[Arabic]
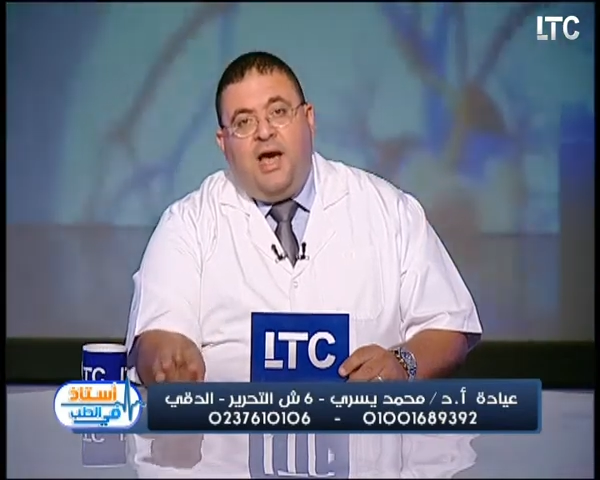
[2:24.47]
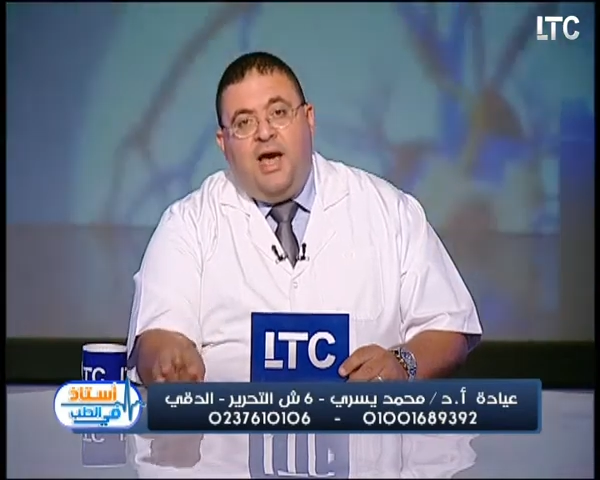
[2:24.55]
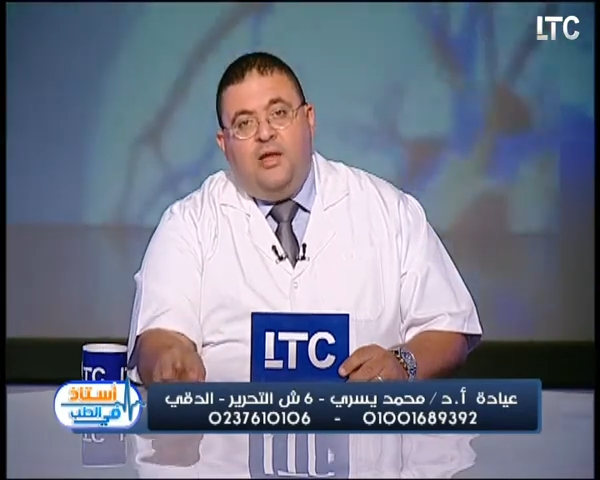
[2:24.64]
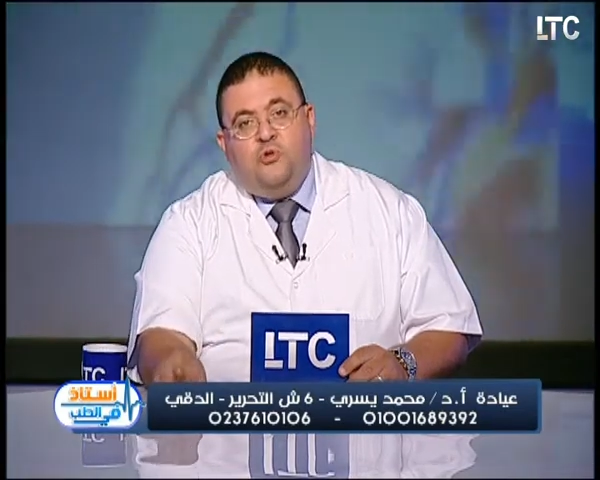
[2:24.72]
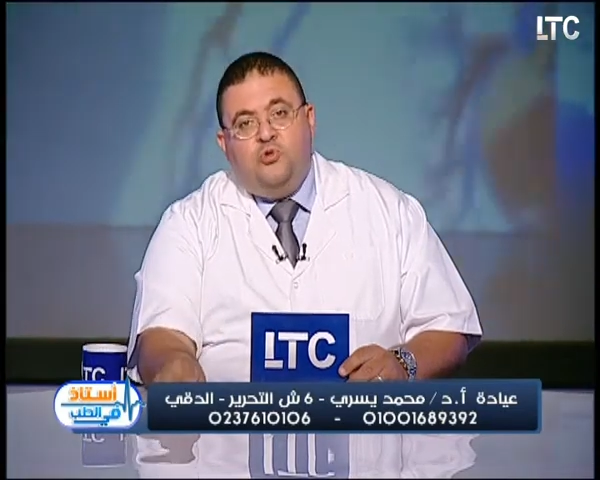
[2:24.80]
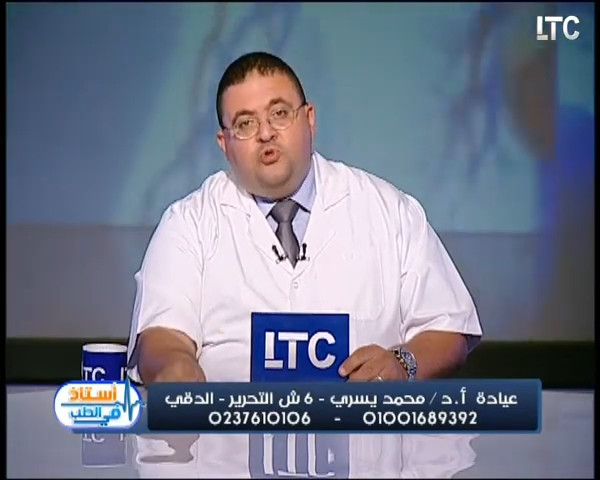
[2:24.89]

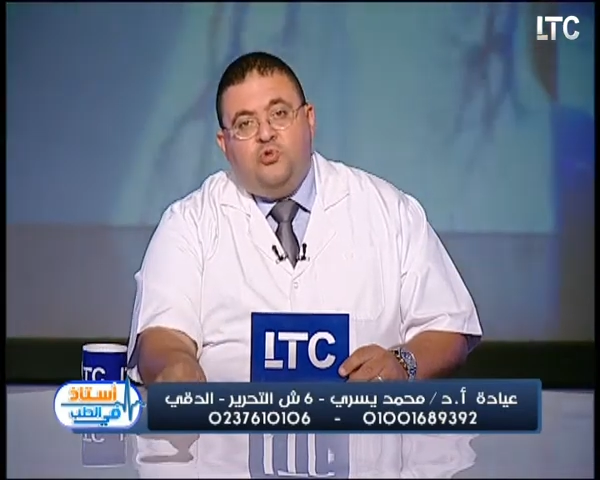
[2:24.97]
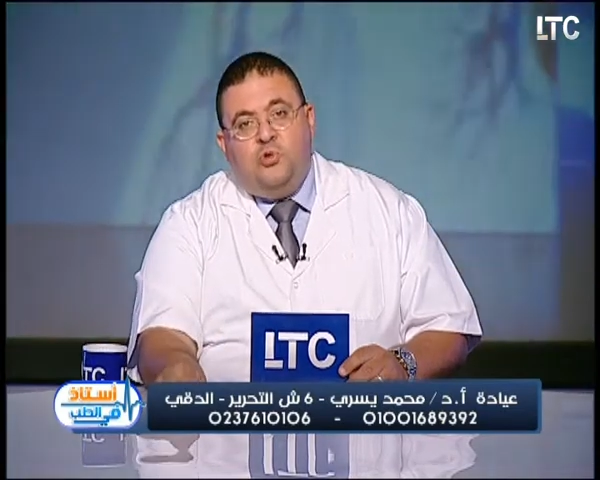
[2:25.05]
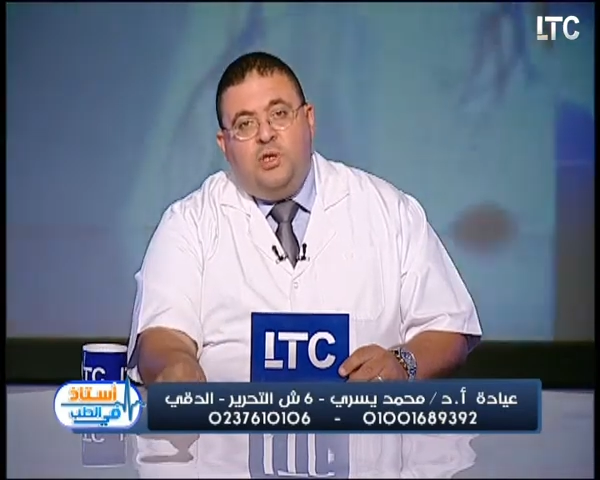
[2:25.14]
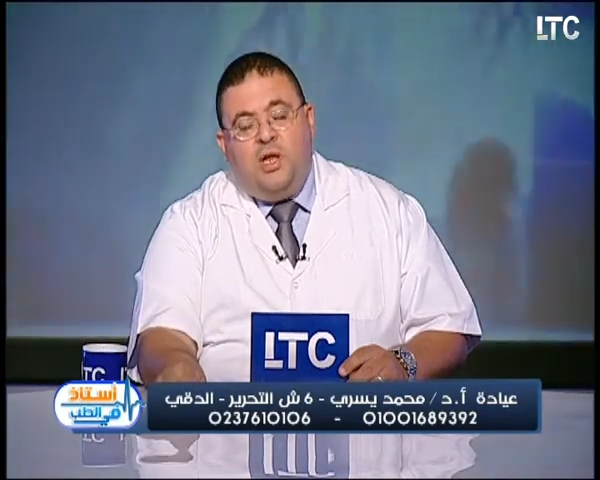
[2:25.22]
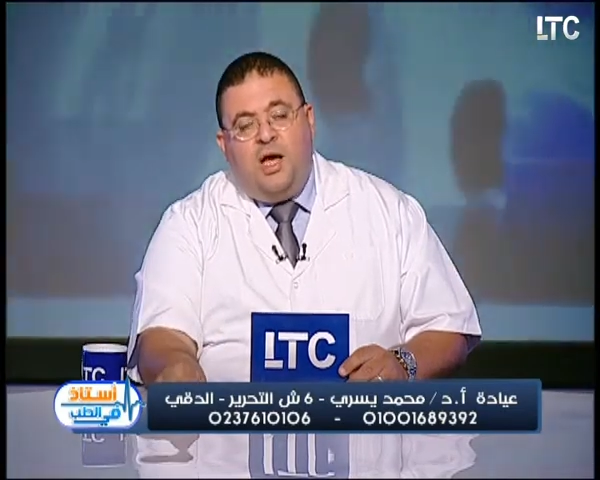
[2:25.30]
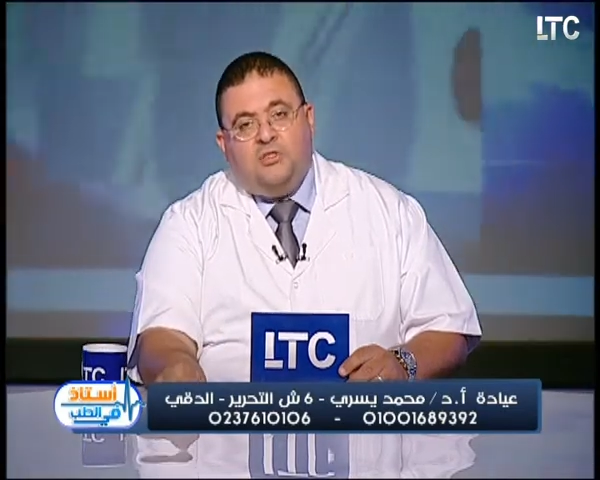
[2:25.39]
حقن جذور
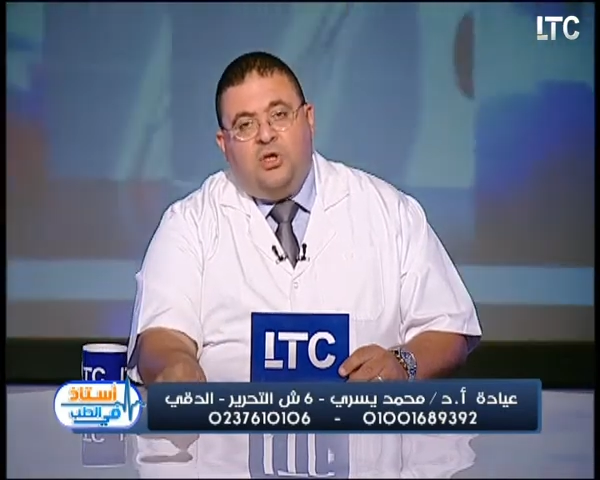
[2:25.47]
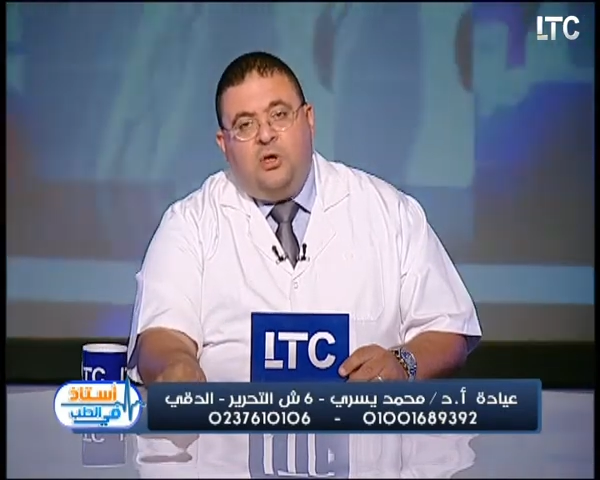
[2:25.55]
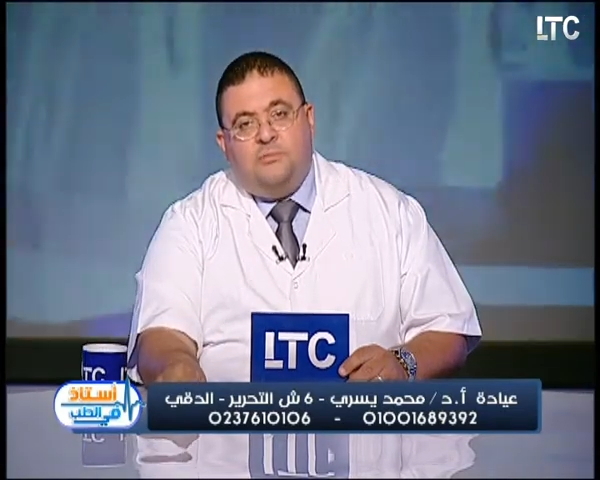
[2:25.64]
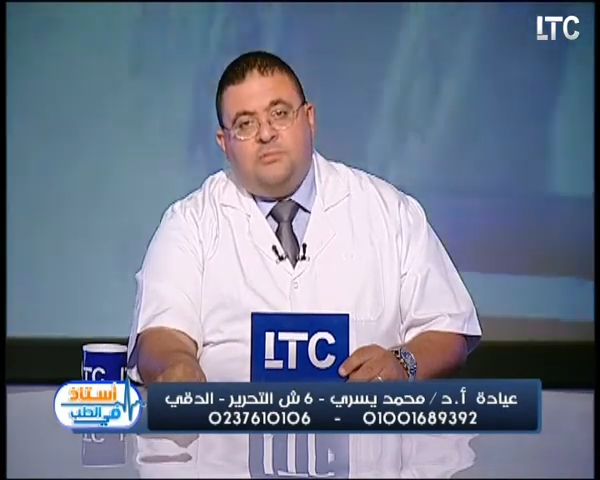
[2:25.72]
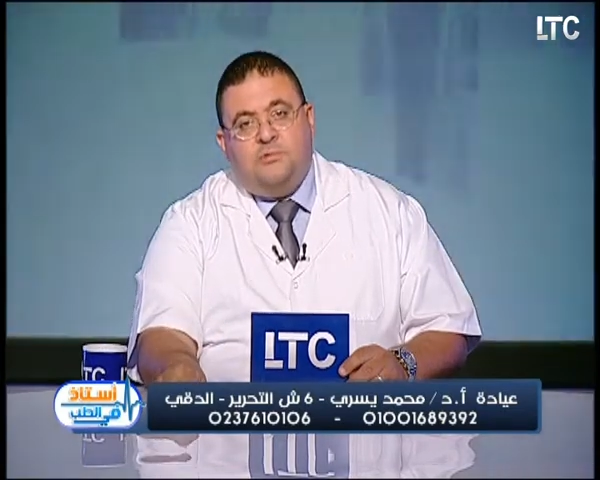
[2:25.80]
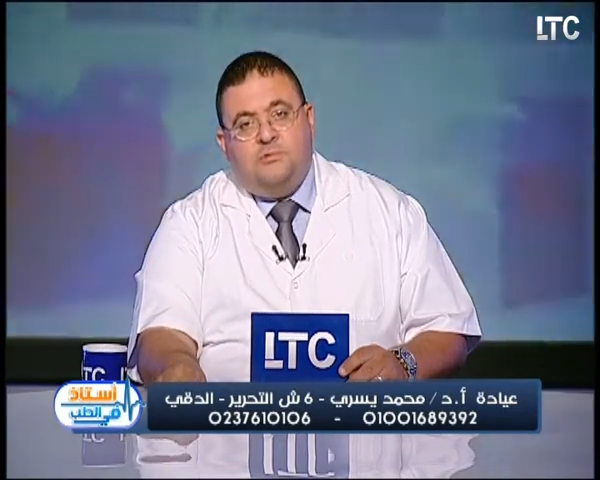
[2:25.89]
الاعصاب